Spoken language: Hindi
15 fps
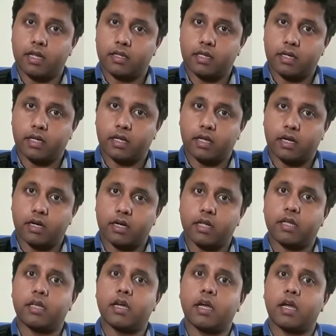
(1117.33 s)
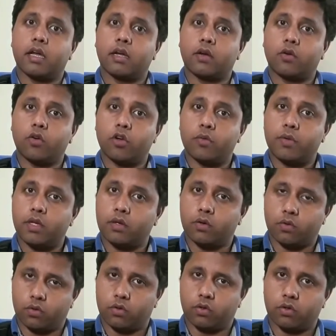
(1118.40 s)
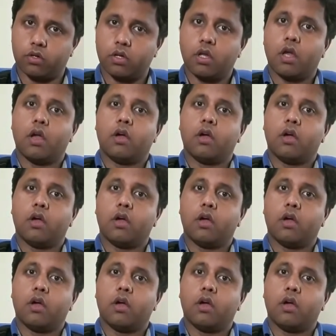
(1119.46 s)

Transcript: अंडे दाने की गांठें या कोई भी रोग हो